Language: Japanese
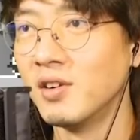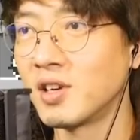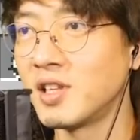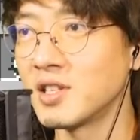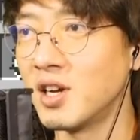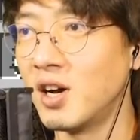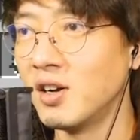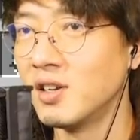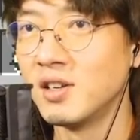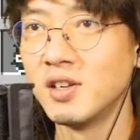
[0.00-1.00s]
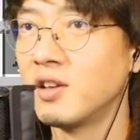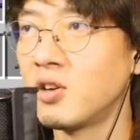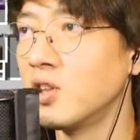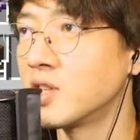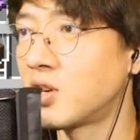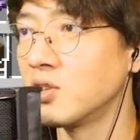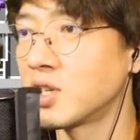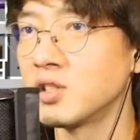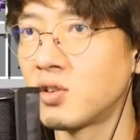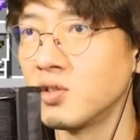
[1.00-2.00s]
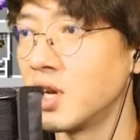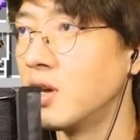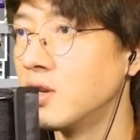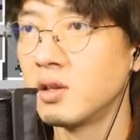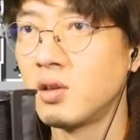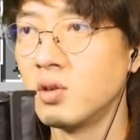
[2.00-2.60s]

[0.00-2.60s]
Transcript: う。おい来たぞ。聞こえなさい、聞こえなさい、聞こえなさい、聞こ